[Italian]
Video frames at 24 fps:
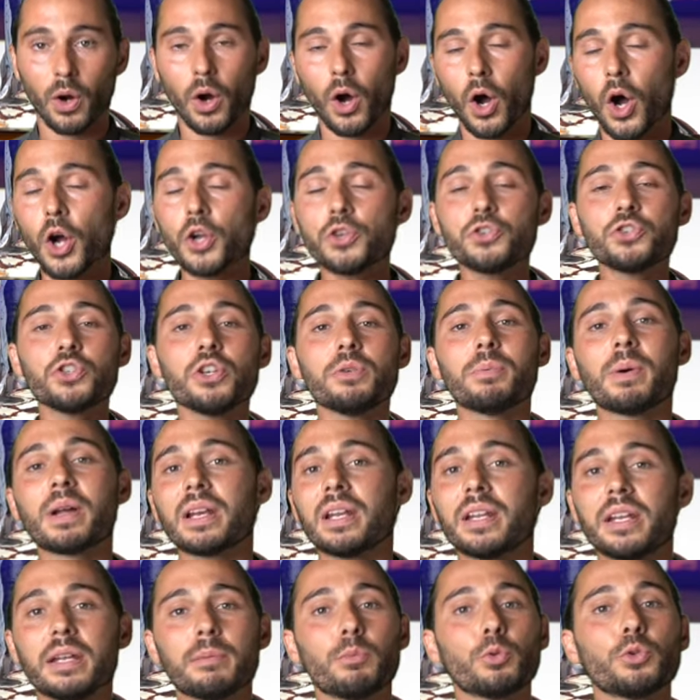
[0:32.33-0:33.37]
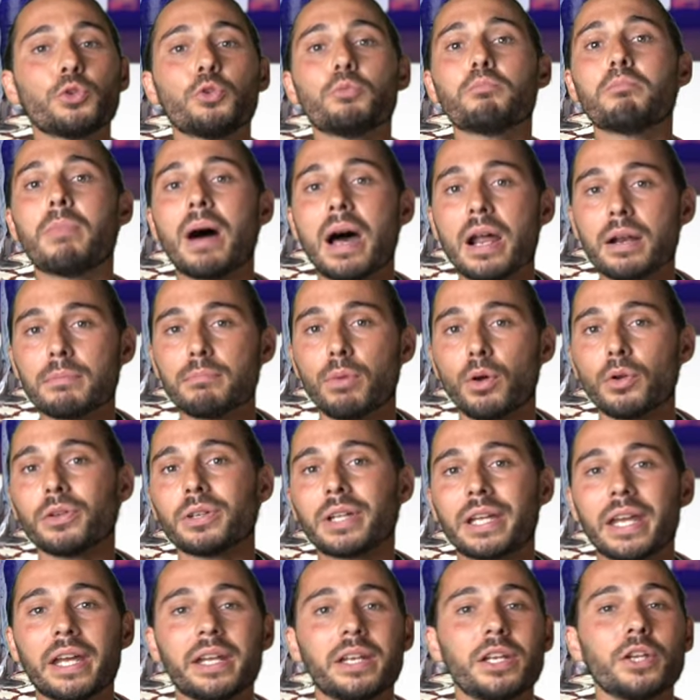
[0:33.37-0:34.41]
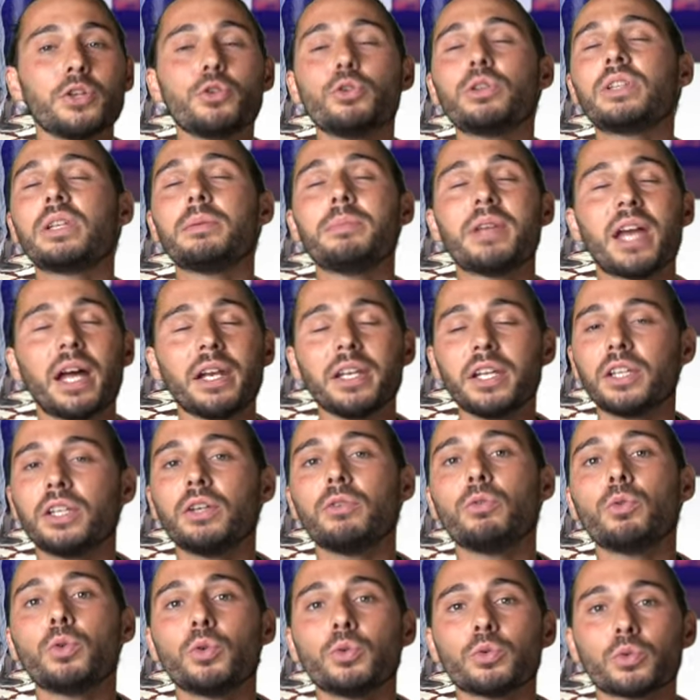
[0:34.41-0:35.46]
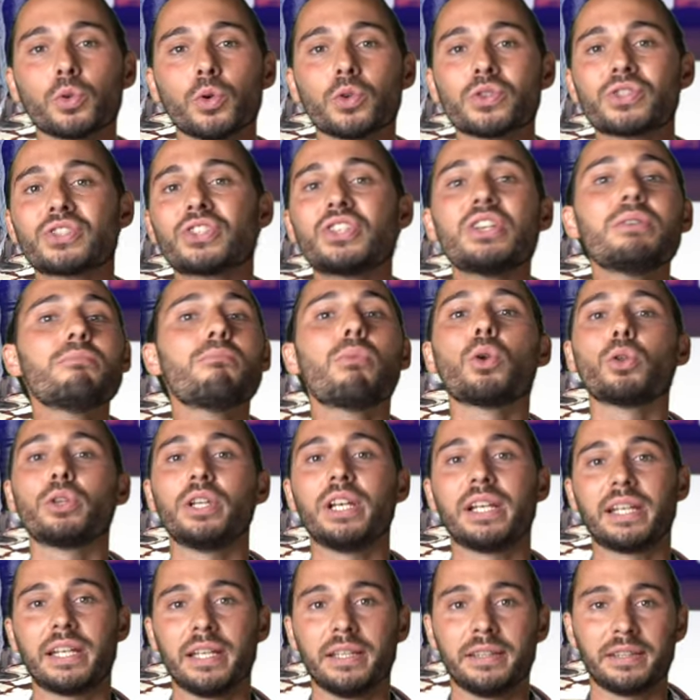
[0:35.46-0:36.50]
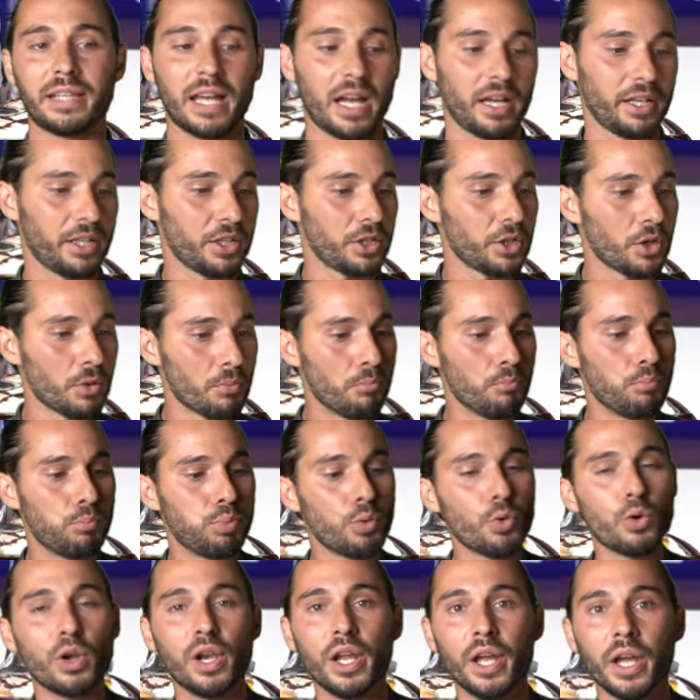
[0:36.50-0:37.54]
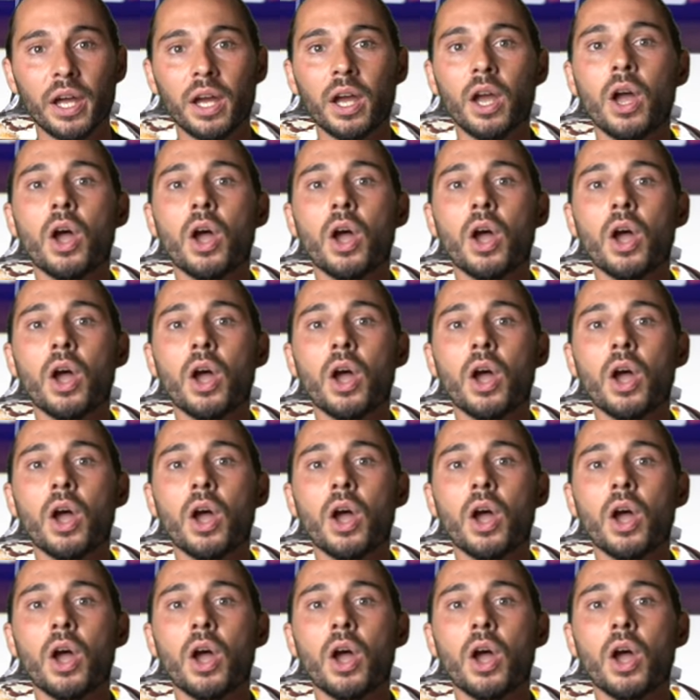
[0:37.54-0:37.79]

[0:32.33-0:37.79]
Oggi parleremo di un barbon che negli ultimi anni è divenuto simbolo del Kentucky bulle.